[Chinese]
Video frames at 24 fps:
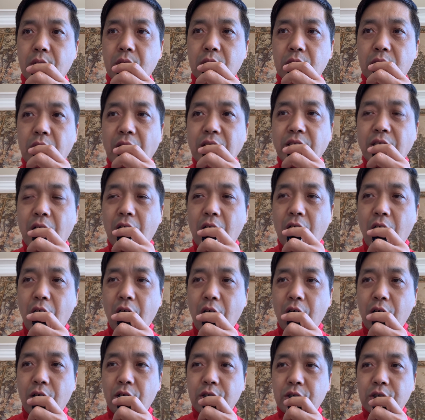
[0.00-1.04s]
大家
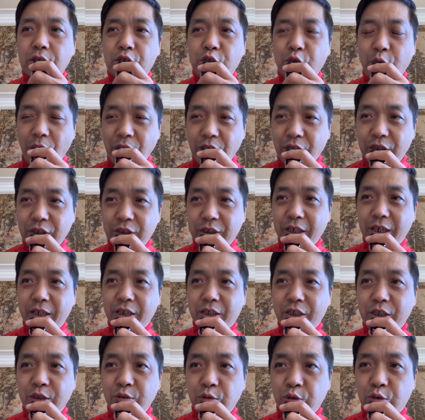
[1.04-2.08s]
好，全世界
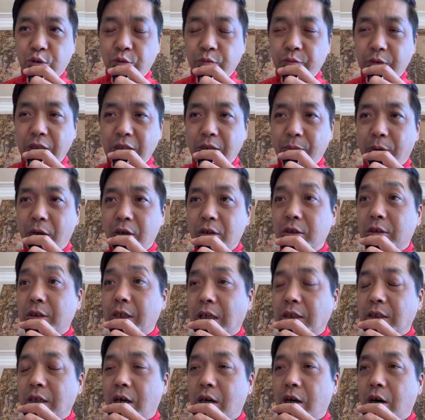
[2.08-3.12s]
使用中文的朋友，
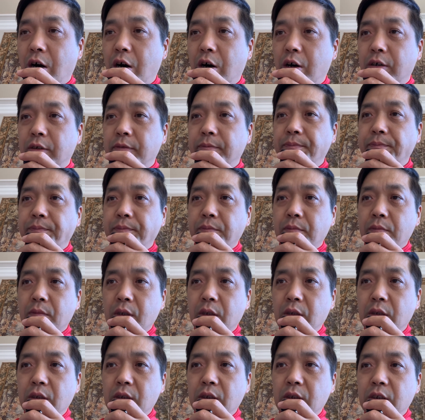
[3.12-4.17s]
大家好。
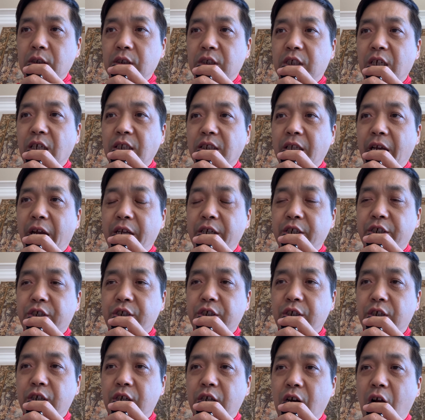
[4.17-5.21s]
现在
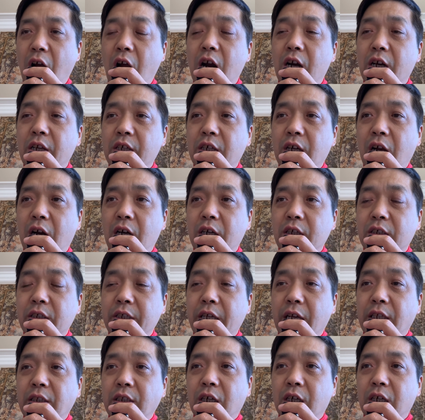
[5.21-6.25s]
是二零二零
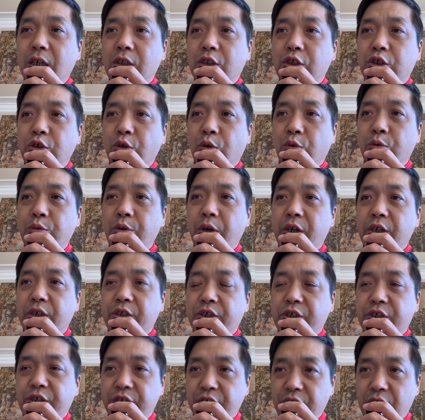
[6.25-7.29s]
年的九月
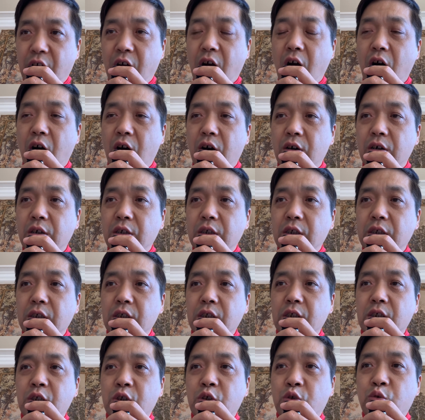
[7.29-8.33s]
十号
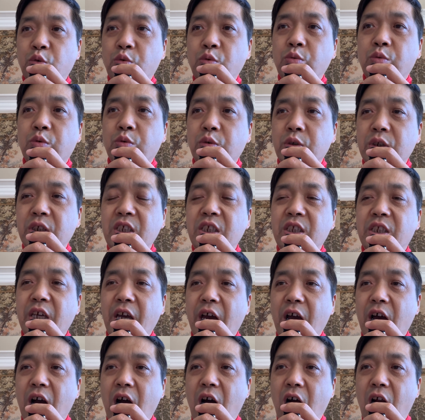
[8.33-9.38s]
中午一
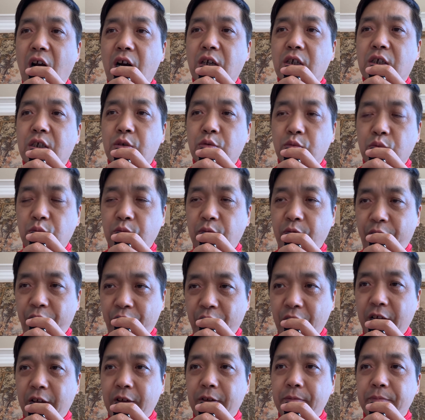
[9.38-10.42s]
点二十五
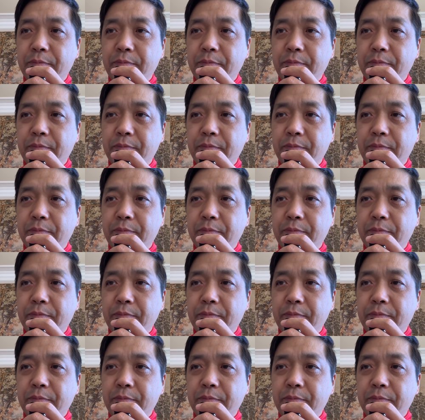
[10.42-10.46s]
分。